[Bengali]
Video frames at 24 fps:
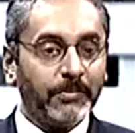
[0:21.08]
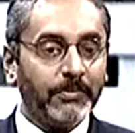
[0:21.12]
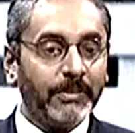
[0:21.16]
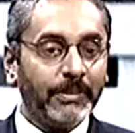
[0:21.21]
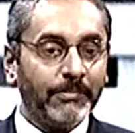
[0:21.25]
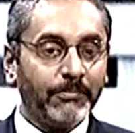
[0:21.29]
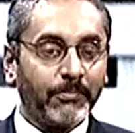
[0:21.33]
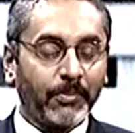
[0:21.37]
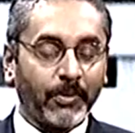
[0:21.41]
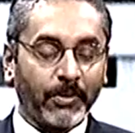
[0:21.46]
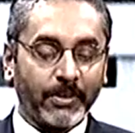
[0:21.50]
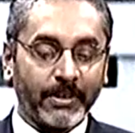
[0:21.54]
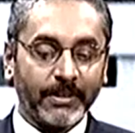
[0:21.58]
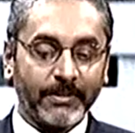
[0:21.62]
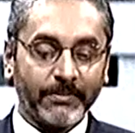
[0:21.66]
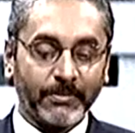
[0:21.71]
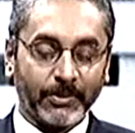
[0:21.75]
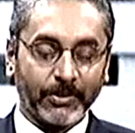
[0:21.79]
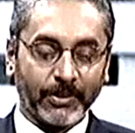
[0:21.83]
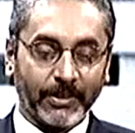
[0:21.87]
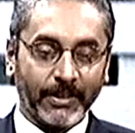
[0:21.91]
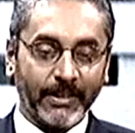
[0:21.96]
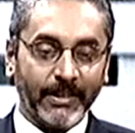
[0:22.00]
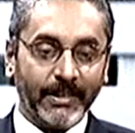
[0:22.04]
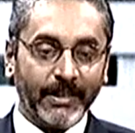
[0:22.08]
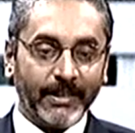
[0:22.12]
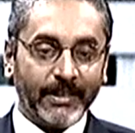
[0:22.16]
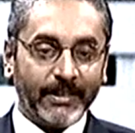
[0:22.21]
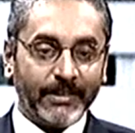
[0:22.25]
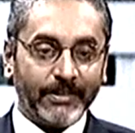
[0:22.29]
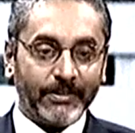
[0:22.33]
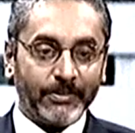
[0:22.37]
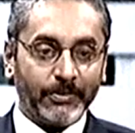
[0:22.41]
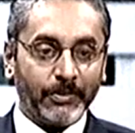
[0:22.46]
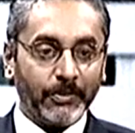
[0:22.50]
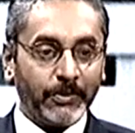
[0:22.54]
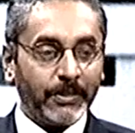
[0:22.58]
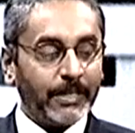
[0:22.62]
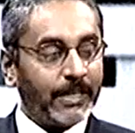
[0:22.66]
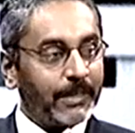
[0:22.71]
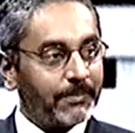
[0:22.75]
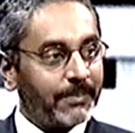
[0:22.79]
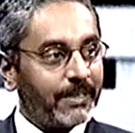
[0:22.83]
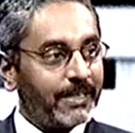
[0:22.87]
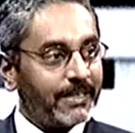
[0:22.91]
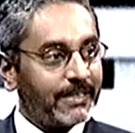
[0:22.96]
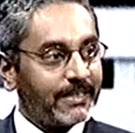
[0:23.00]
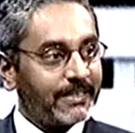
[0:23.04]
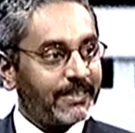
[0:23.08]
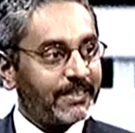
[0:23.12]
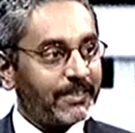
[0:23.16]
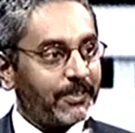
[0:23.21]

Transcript: ইম্পর্টেন্ট বিষয় যদি আমরা এটাতে